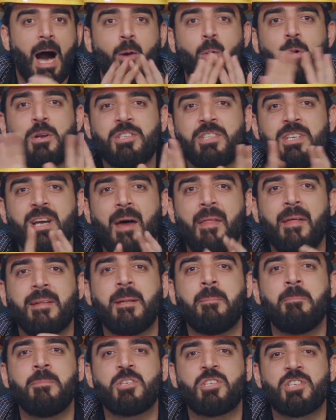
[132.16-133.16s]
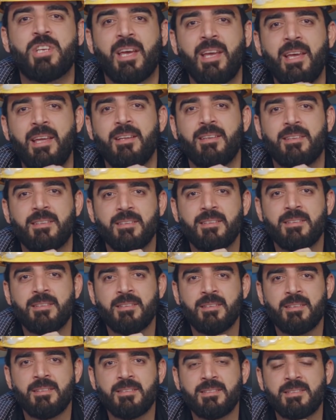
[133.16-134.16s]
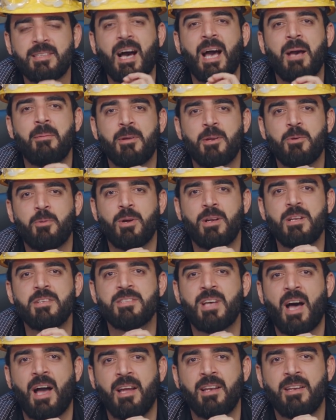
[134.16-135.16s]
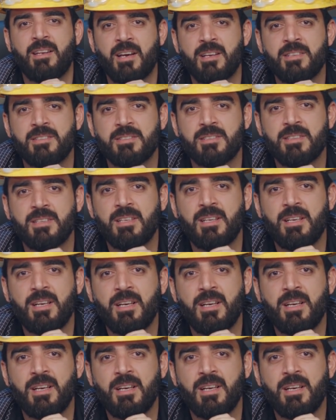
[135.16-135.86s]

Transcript: أول شيء هذا دم الشهيد دائما هو اللي يصح الناس